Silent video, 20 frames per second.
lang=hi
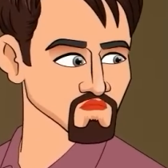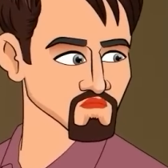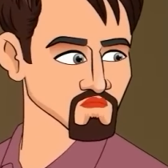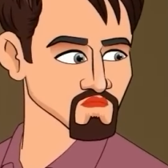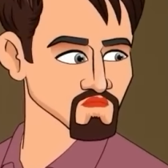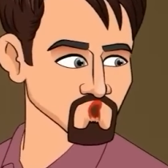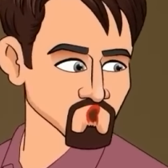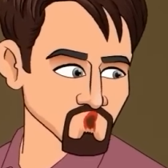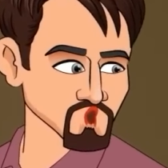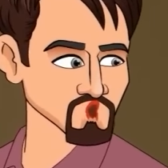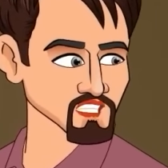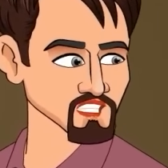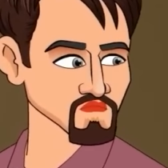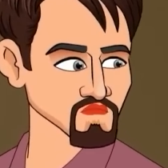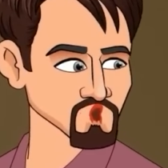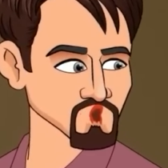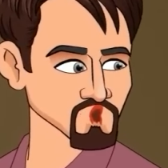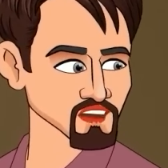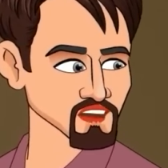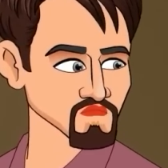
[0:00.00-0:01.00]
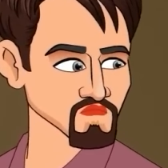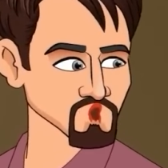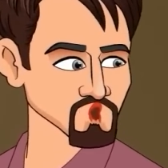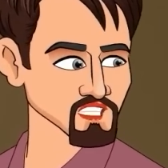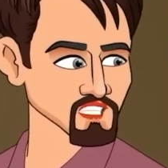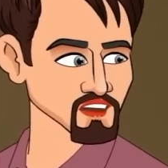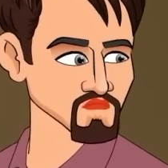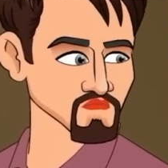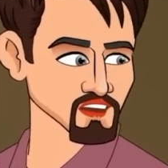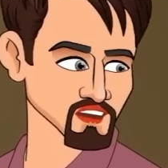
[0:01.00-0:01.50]
जाओ तुम सो जाओ
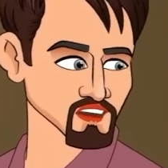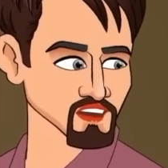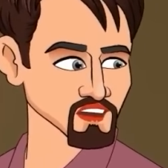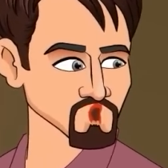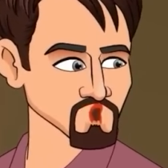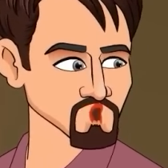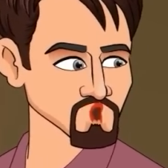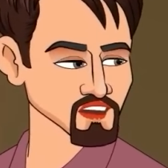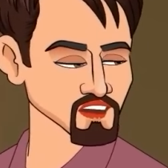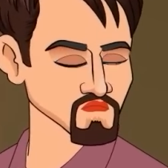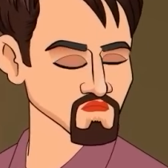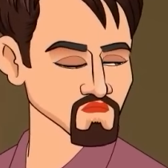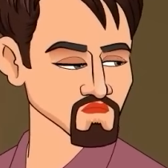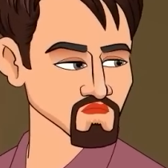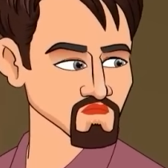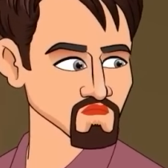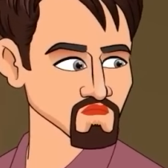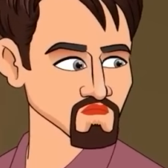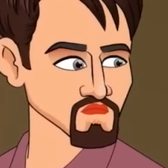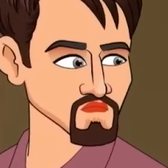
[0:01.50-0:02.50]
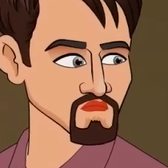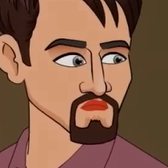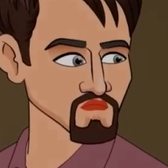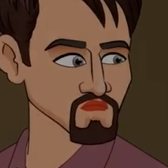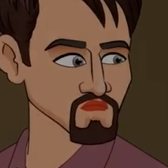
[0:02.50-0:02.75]
तुमने जरूर कोई ख्वाब